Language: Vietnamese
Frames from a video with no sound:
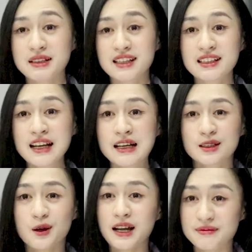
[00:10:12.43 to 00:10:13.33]
thấy
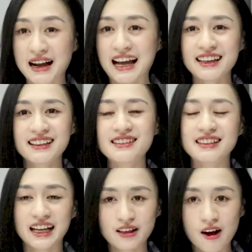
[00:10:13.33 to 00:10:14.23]
thoải mái khi ở
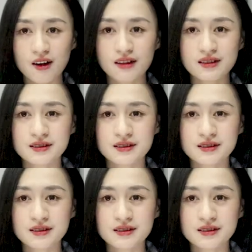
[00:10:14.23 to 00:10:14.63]
cạnh họ.